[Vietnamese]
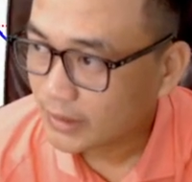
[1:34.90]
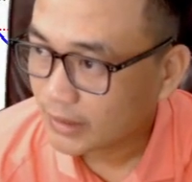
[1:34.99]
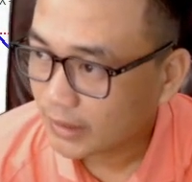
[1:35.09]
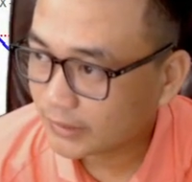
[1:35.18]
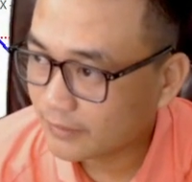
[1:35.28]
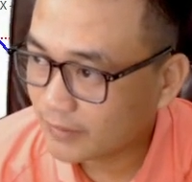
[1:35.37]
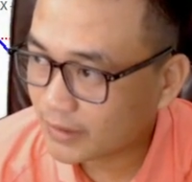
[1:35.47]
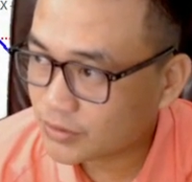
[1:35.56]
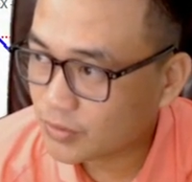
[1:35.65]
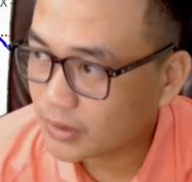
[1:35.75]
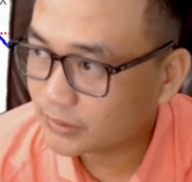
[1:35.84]
À, thì với cái
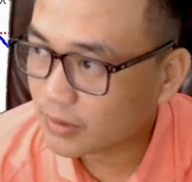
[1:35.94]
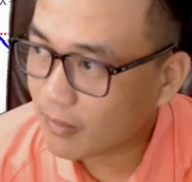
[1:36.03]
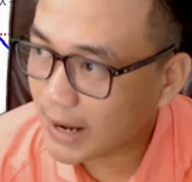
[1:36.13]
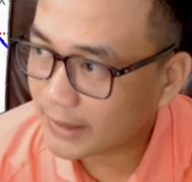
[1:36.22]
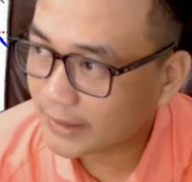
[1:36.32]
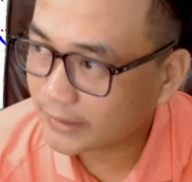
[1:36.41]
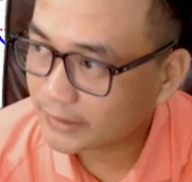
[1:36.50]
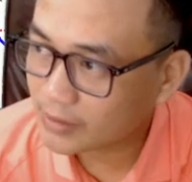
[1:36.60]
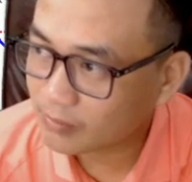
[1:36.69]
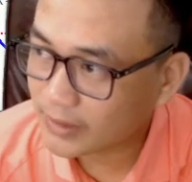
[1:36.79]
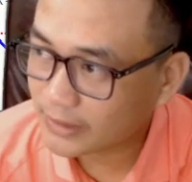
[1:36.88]
xu hướng sóng 3 này thì
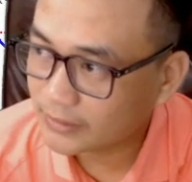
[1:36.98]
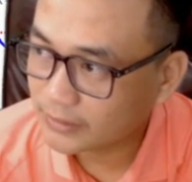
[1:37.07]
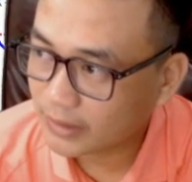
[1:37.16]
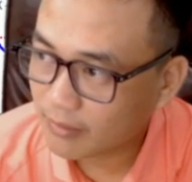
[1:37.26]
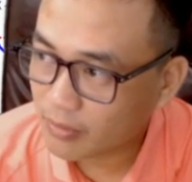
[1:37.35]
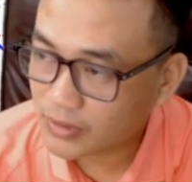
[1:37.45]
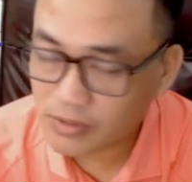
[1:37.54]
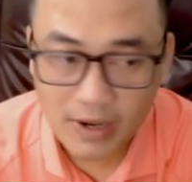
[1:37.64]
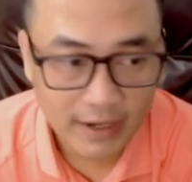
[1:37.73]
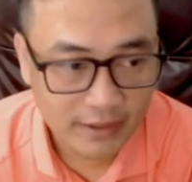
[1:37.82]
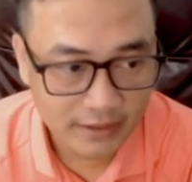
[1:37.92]
sóng này thường là một cái
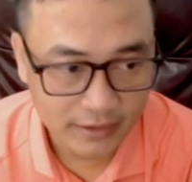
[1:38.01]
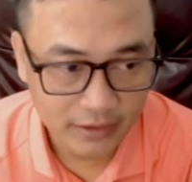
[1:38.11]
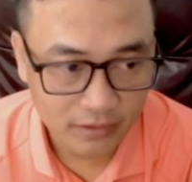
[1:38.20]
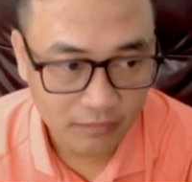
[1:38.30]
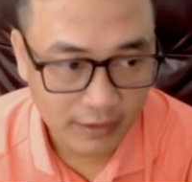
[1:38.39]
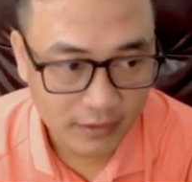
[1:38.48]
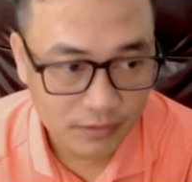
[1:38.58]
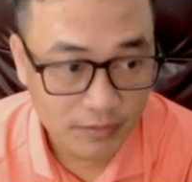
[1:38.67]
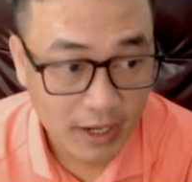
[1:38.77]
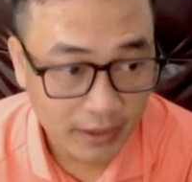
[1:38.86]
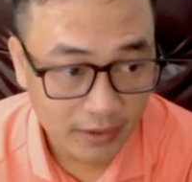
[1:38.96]
sóng ngắn nha anh chị, không phải là
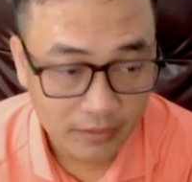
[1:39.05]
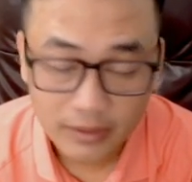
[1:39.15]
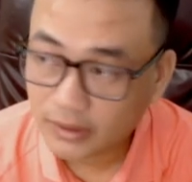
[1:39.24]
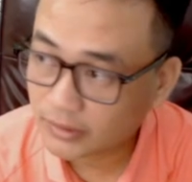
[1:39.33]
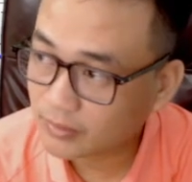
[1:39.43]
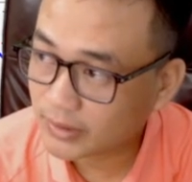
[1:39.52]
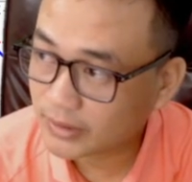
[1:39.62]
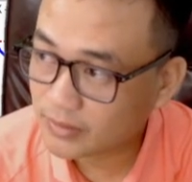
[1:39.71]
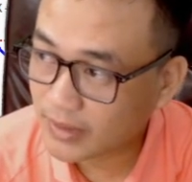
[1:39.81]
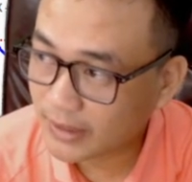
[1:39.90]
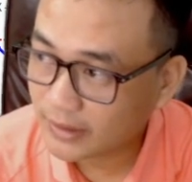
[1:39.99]
sóng dài đâu, là sóng này
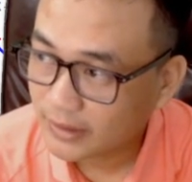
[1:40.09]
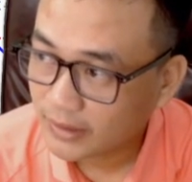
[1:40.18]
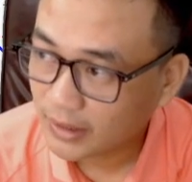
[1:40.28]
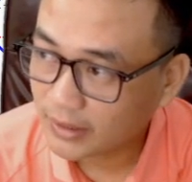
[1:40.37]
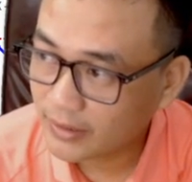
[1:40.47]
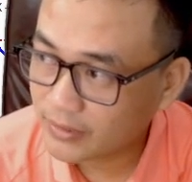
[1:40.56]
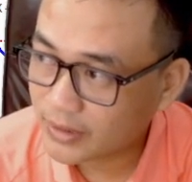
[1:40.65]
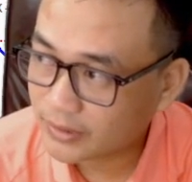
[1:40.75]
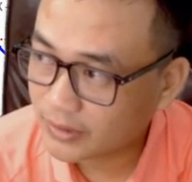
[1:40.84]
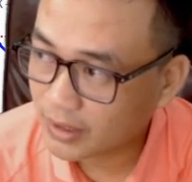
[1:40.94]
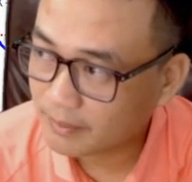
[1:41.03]
sóng ngắn. À, nếu
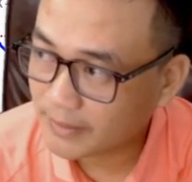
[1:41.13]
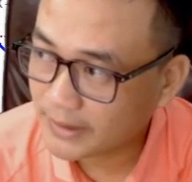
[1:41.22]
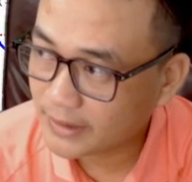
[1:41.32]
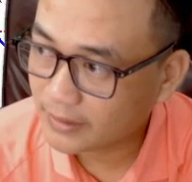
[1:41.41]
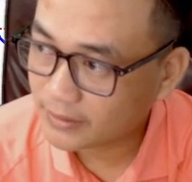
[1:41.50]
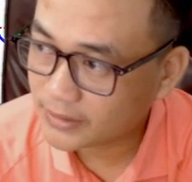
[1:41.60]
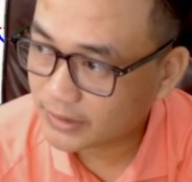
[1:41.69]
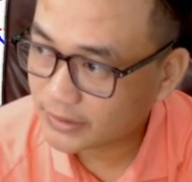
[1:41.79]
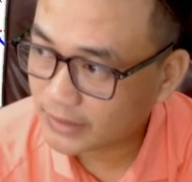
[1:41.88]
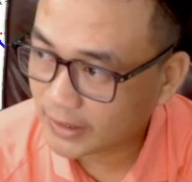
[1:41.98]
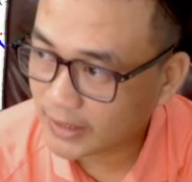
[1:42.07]
như trường hợp bây giờ nó sẽ
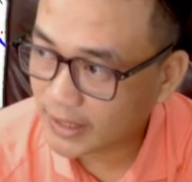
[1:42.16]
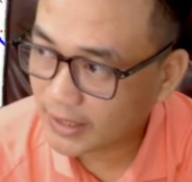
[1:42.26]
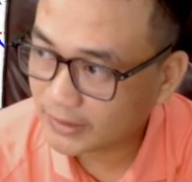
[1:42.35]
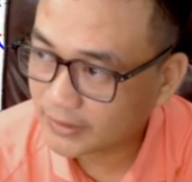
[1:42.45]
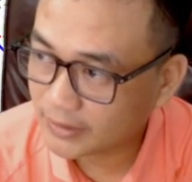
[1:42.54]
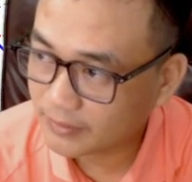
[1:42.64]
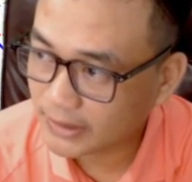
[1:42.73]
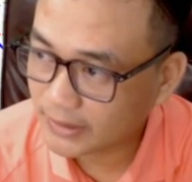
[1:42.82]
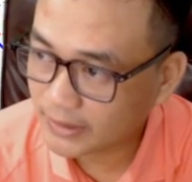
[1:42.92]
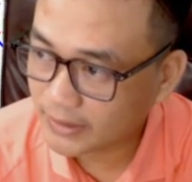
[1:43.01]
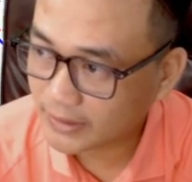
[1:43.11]
xảy ra hai trường hợp
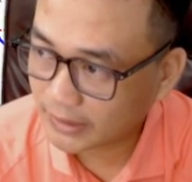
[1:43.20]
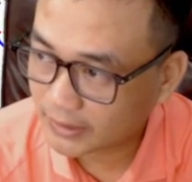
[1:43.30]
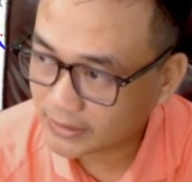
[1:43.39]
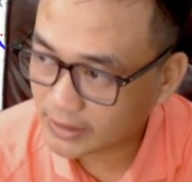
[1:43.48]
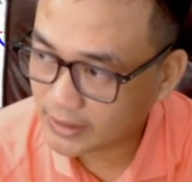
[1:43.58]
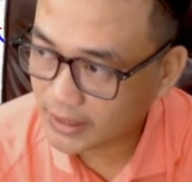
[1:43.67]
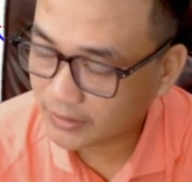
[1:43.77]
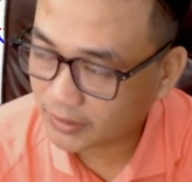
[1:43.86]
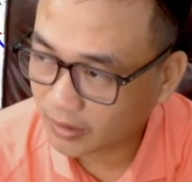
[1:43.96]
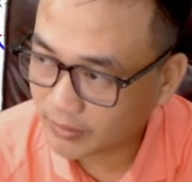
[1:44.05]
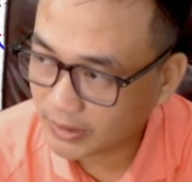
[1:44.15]
chính nha anh chị, nó xảy ra hai
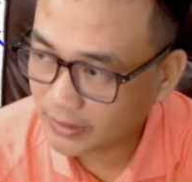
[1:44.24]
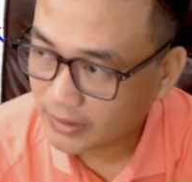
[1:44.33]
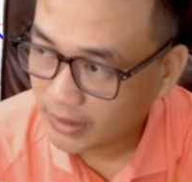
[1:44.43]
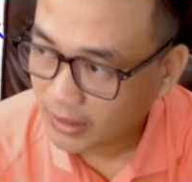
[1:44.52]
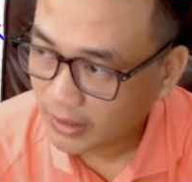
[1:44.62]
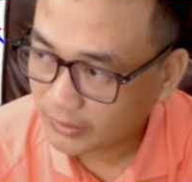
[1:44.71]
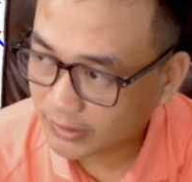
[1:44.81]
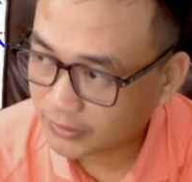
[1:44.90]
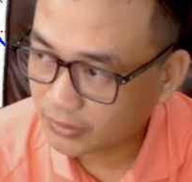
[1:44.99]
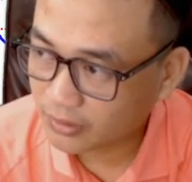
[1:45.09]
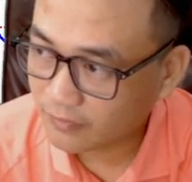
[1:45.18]
trường hợp chính. À, thị
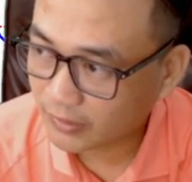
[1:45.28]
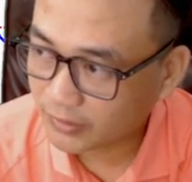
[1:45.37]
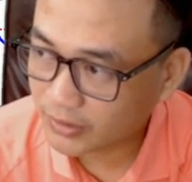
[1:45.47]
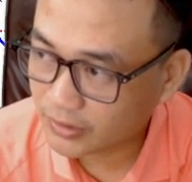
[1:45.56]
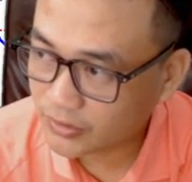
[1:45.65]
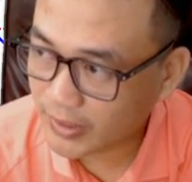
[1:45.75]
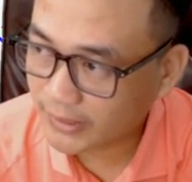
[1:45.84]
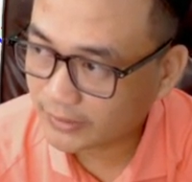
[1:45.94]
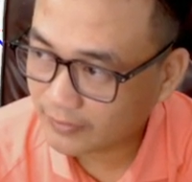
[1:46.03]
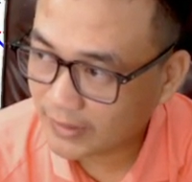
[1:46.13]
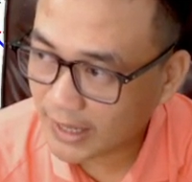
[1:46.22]
trường nó vẫn giữ trend
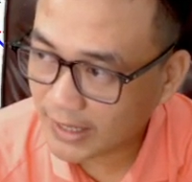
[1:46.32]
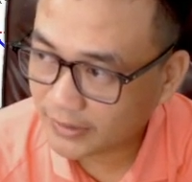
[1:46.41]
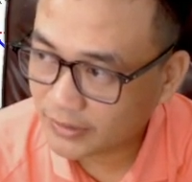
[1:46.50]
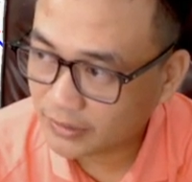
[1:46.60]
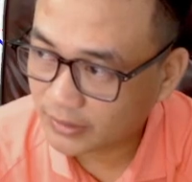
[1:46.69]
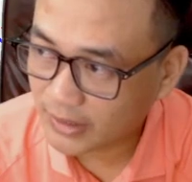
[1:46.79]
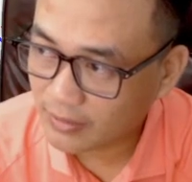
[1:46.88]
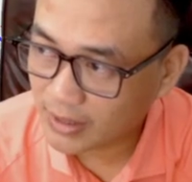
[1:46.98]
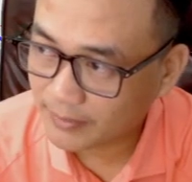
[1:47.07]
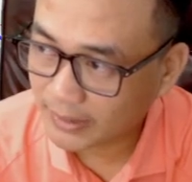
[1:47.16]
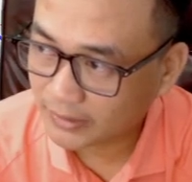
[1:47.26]
tại vì hai cái đường giao
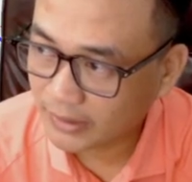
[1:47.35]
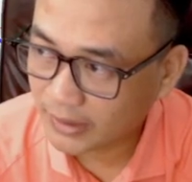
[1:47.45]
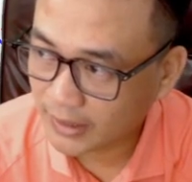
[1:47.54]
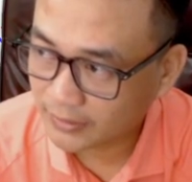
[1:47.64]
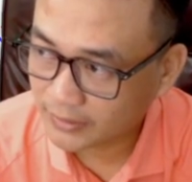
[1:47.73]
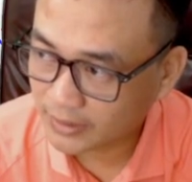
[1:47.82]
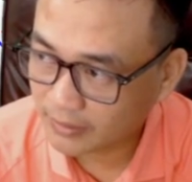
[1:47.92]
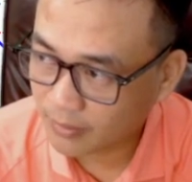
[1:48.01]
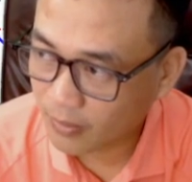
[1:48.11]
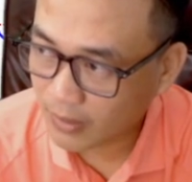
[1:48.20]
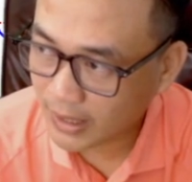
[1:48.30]
găm này nó đi lên rồi anh chị,
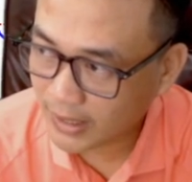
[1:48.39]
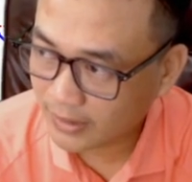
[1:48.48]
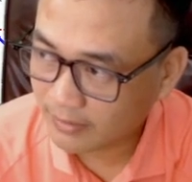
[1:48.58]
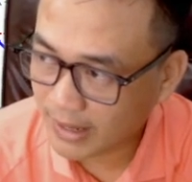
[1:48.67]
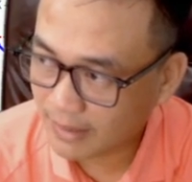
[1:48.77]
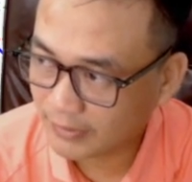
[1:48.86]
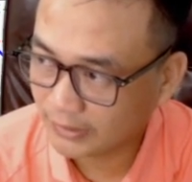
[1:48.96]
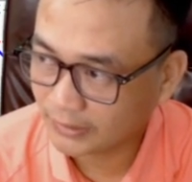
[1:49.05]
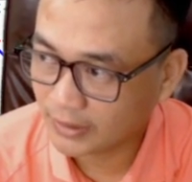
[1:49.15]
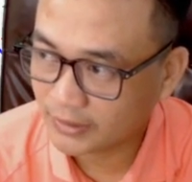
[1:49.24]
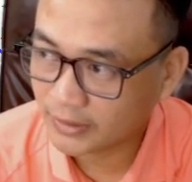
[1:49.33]
một hai ba phiên
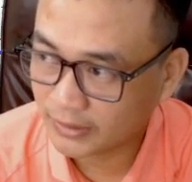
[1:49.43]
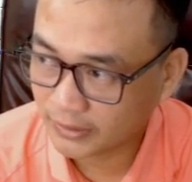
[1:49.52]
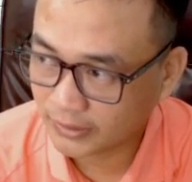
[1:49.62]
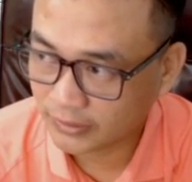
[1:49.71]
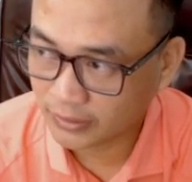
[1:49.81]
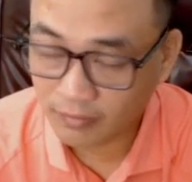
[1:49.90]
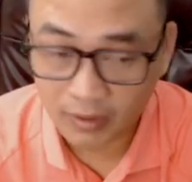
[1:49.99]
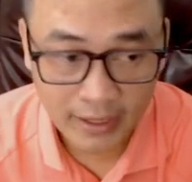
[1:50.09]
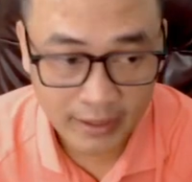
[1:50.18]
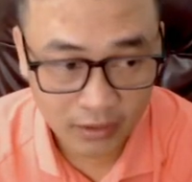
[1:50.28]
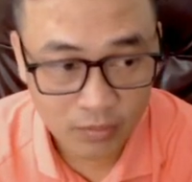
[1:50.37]
tới thì thị trường nó
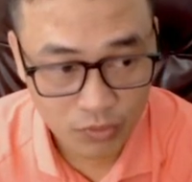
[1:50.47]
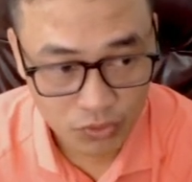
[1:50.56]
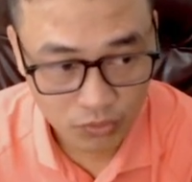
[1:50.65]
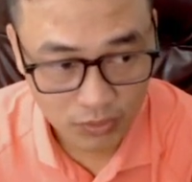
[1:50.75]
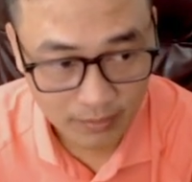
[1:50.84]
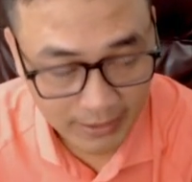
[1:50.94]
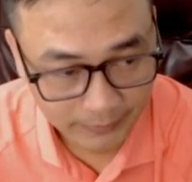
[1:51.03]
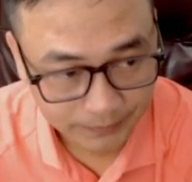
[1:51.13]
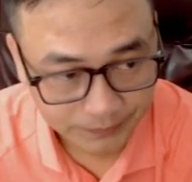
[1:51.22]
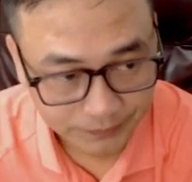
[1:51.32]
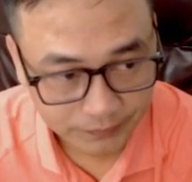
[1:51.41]
vẫn đang trong một xu hướng mạnh.
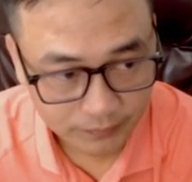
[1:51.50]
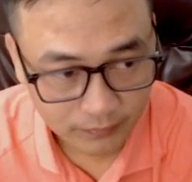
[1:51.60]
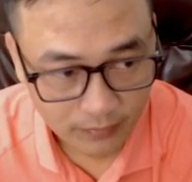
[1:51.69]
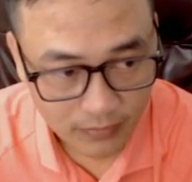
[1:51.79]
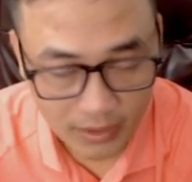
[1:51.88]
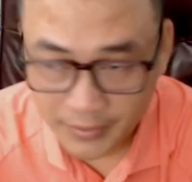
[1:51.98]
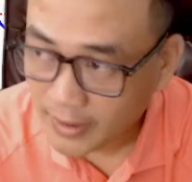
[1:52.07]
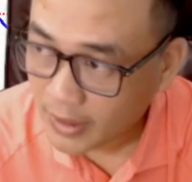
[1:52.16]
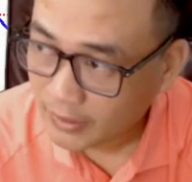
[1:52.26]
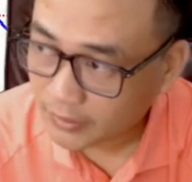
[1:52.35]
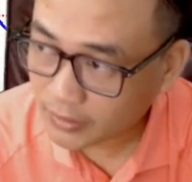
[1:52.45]

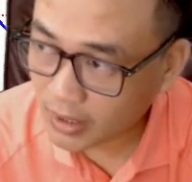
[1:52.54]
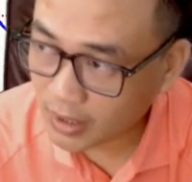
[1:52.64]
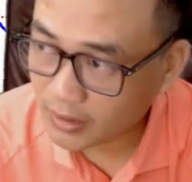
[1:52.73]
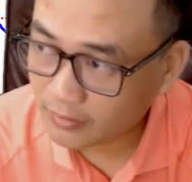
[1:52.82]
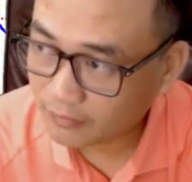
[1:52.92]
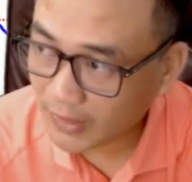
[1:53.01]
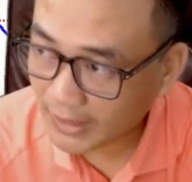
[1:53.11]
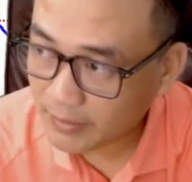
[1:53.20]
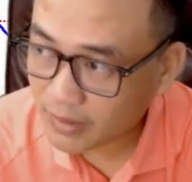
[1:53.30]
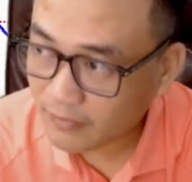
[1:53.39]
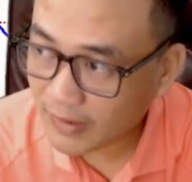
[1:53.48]
Nó cần phải
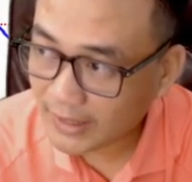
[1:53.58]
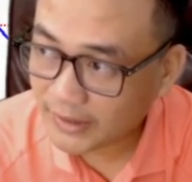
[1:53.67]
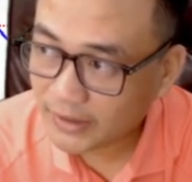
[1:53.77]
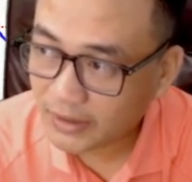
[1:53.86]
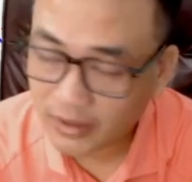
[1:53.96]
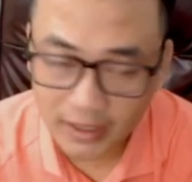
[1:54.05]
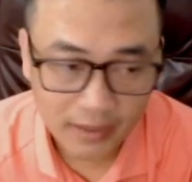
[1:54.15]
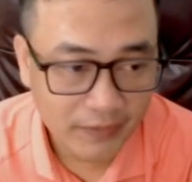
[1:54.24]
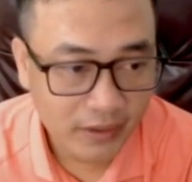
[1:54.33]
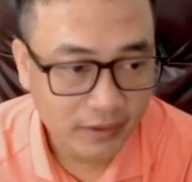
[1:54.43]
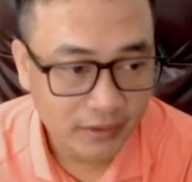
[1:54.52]
bứt phá đi ngay lập
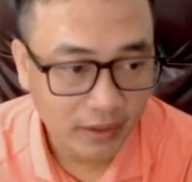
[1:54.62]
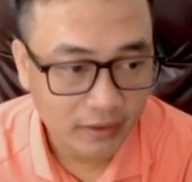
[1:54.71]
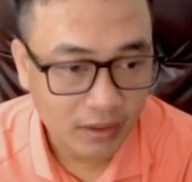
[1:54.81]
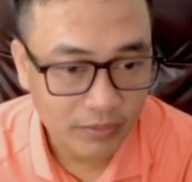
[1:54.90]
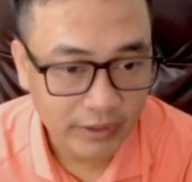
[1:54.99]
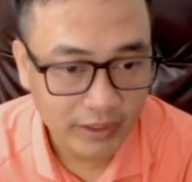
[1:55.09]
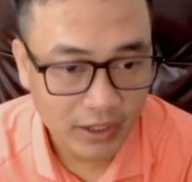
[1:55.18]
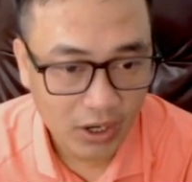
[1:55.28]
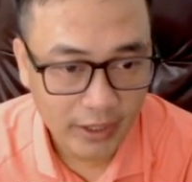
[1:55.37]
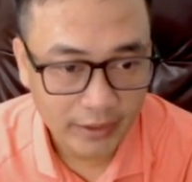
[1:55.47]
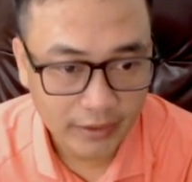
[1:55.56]
tức ở trong những giai
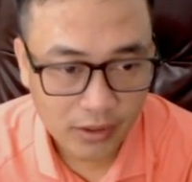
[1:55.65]
đoạn này.